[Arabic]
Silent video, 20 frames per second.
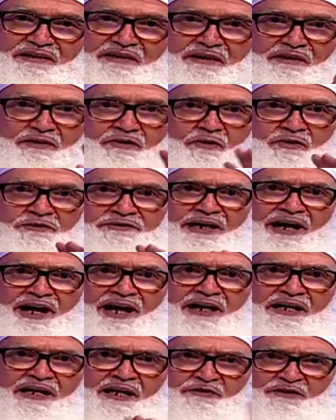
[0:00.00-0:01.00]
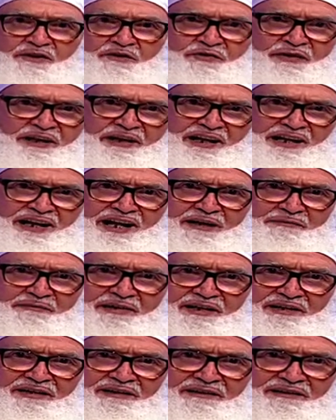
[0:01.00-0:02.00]
كنت عنيفا في
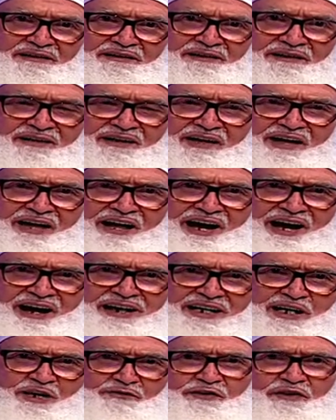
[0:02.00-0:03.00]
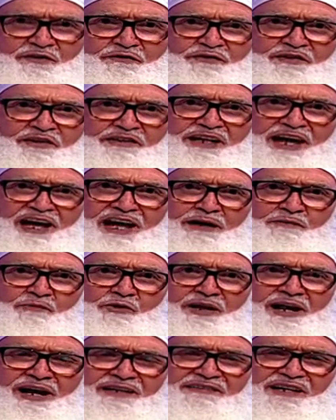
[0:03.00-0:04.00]
كلامك عنيفا في
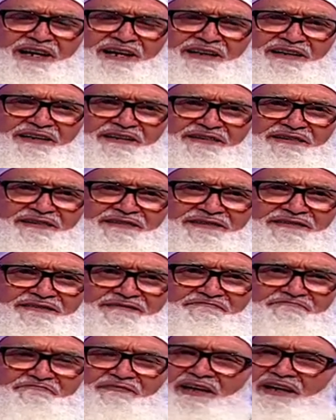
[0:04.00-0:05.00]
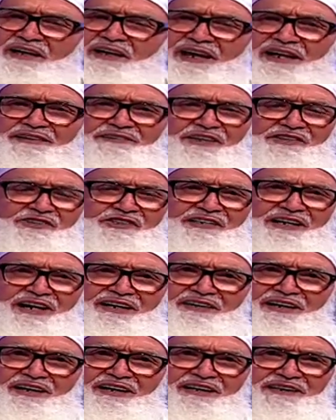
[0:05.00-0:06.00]
تعاملاتك لا تجد
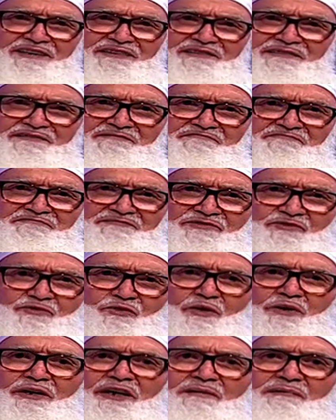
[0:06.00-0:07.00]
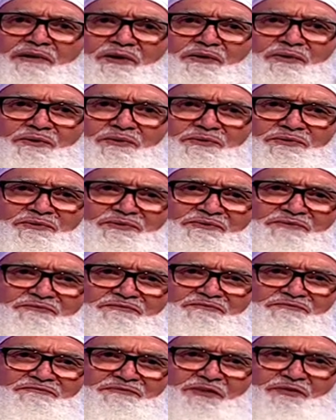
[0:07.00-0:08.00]
هذا الخير تحرمه
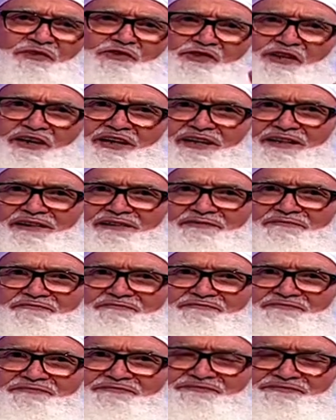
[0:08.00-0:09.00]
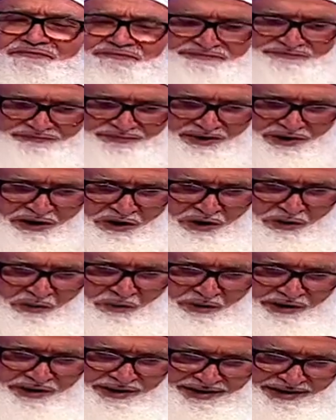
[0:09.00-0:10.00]
ما فيش خير
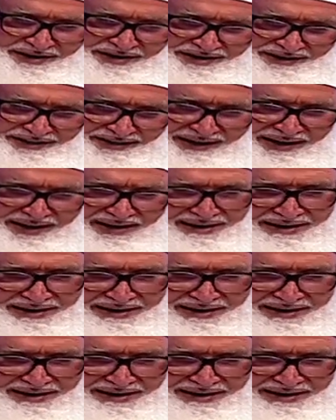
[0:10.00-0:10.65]
ولذلك